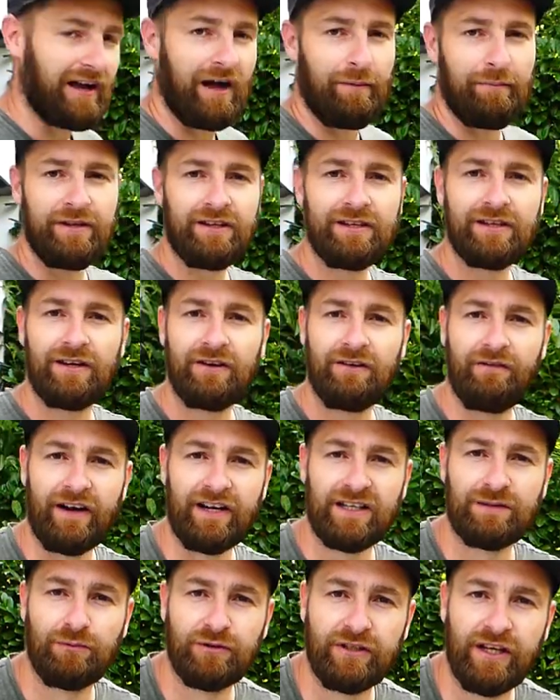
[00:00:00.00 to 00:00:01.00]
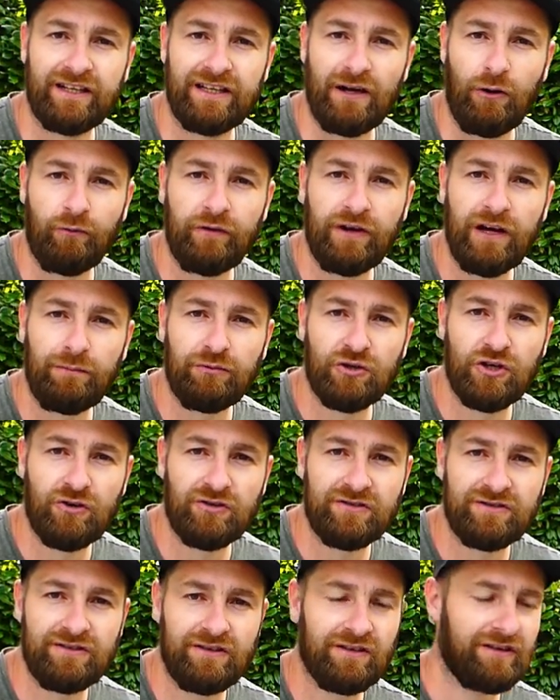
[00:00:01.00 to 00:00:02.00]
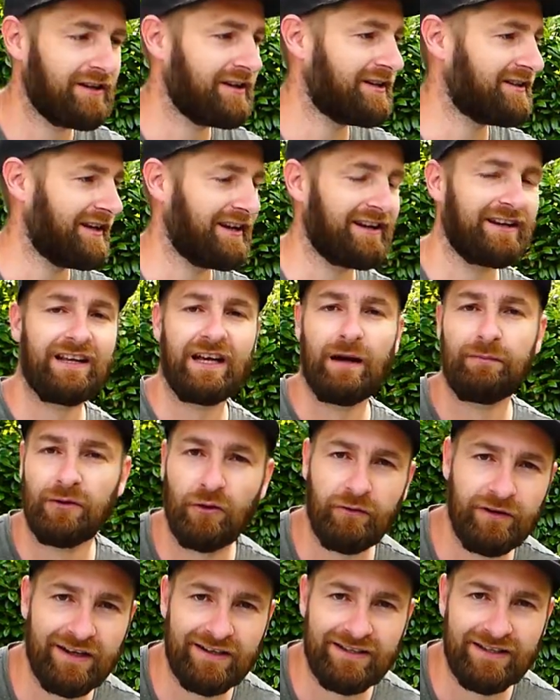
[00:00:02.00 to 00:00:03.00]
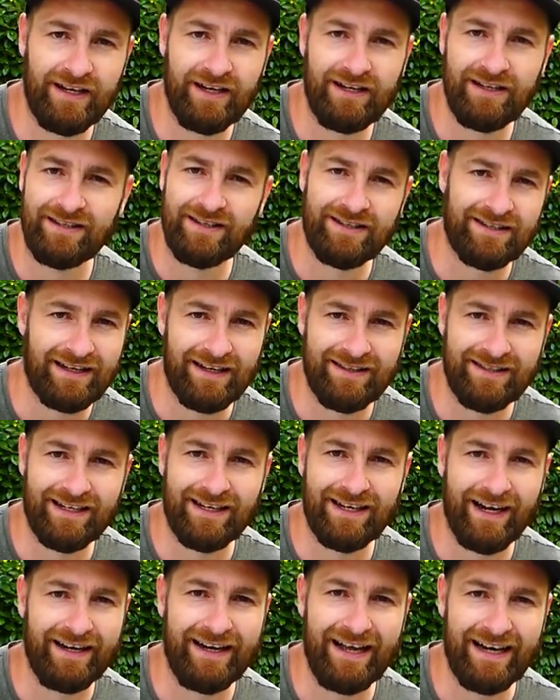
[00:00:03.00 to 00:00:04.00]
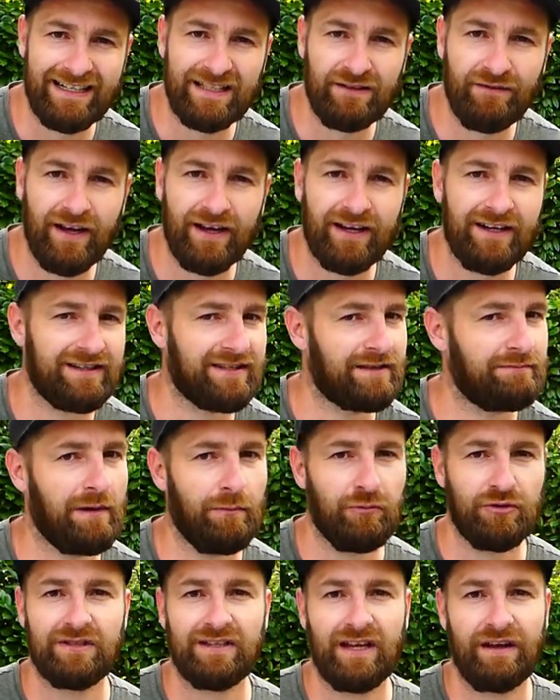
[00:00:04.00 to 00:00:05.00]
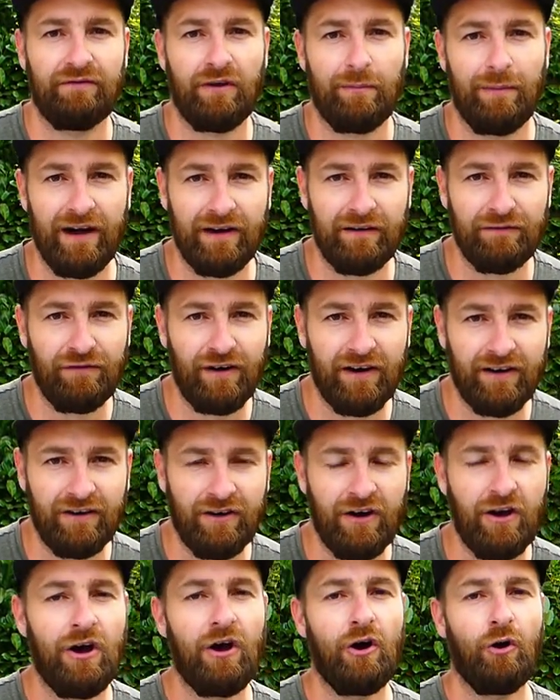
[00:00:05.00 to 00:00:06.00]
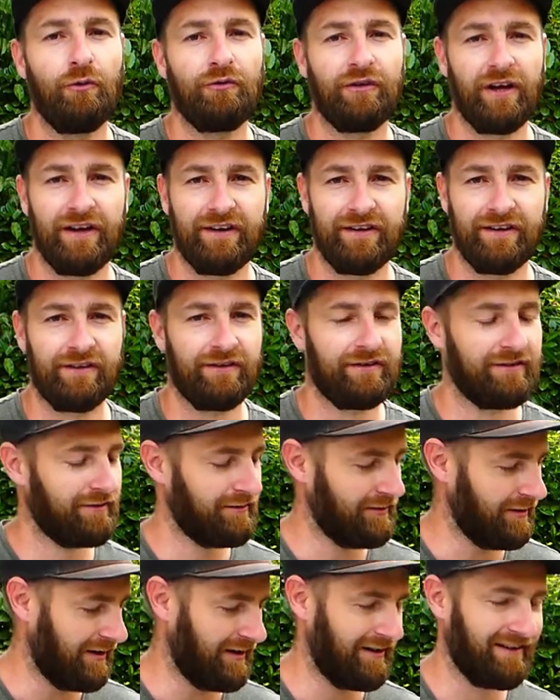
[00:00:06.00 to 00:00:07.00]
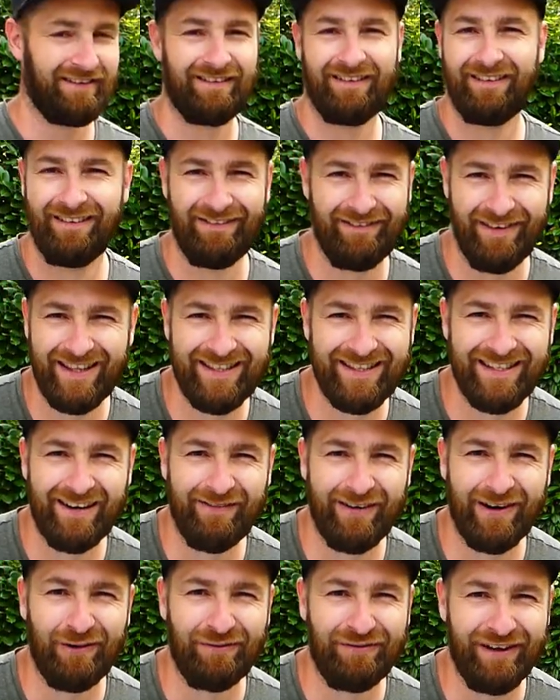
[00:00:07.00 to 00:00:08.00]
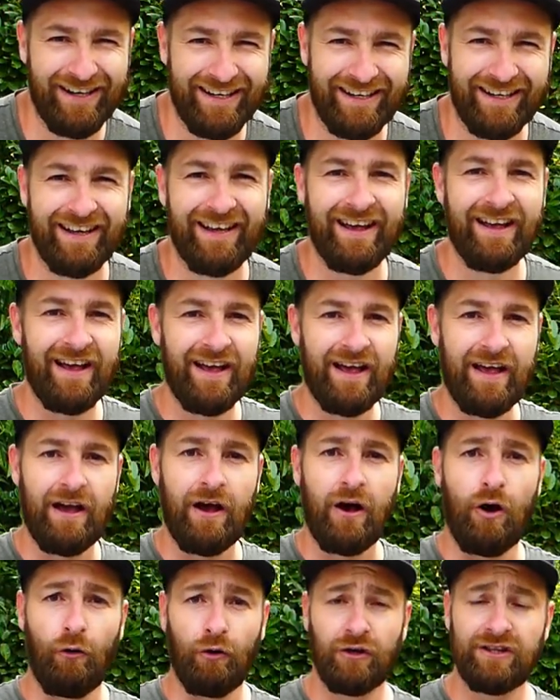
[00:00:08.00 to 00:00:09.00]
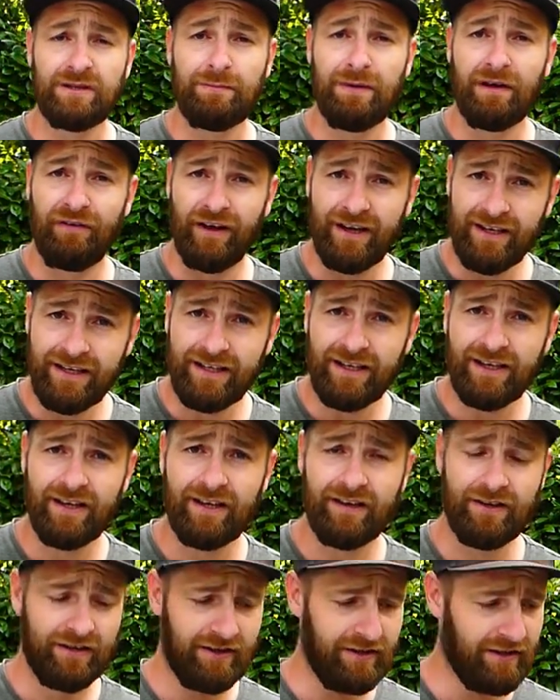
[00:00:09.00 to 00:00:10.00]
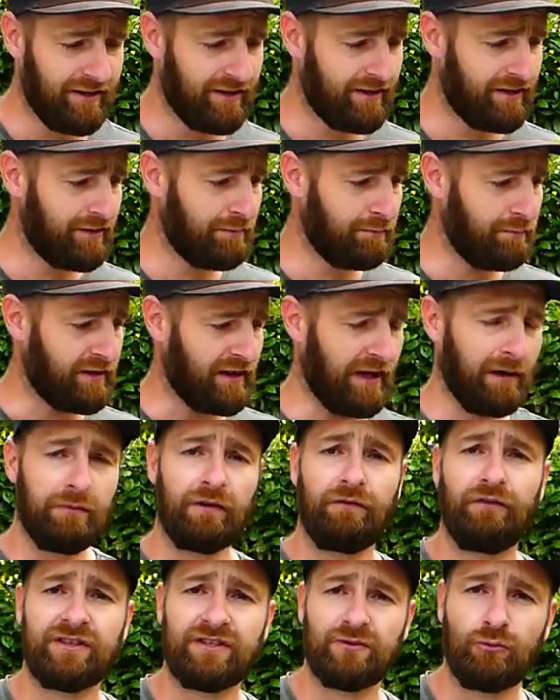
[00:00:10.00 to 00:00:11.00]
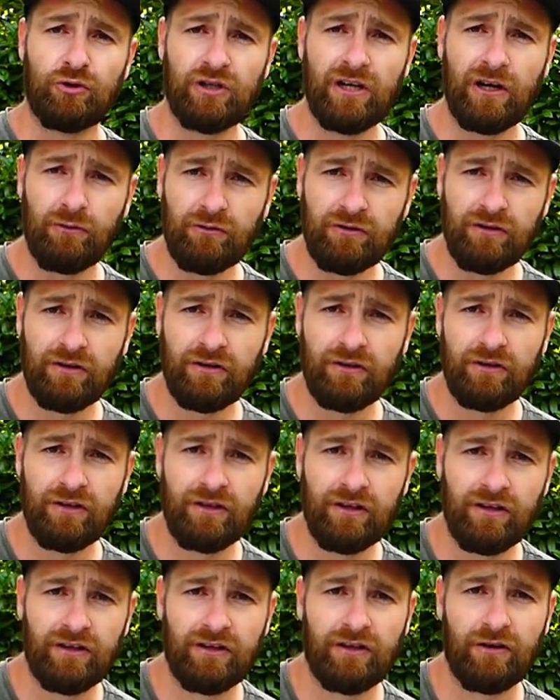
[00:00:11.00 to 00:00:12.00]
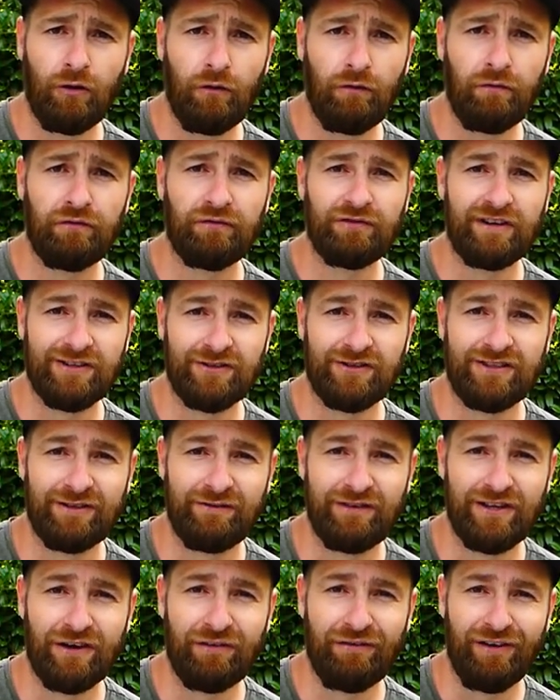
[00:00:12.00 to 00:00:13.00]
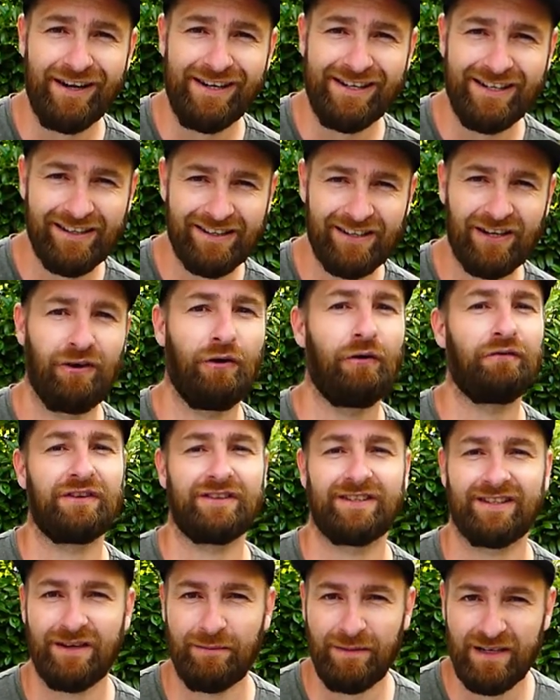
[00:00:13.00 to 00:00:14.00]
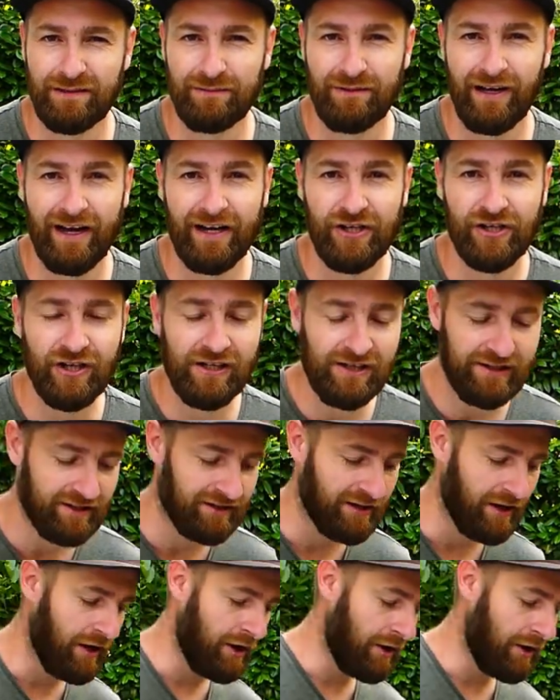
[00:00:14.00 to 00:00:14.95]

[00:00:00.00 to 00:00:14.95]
damit wäre das Projekt auch wieder abgeschlossen. Ich denke, ihr habt auch wieder gesehen, dass das Ganze kein Hexenwerk ist. Man muss es einfach mal anfangen und dann ja, wird es irgendwann auch fertig. Heute sind wir fertig. Ich bedanke mich fürs Zuschauen. Ich hoffe, dass euch das Video gefallen hat. Ich hoffe, dass ihr demnächst wieder einschaltet.